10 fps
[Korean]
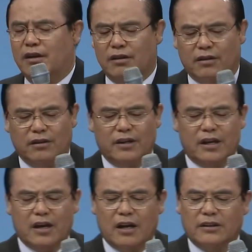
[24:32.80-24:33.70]

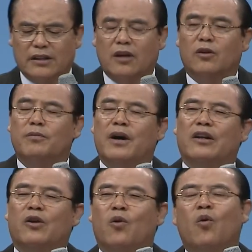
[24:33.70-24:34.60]
그러니까 사도
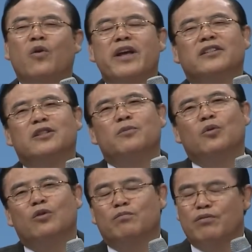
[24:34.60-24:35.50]
바울이
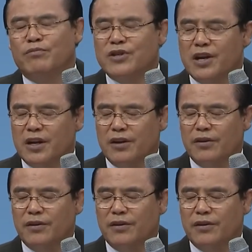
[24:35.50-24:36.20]
오네시모도 품잖아요.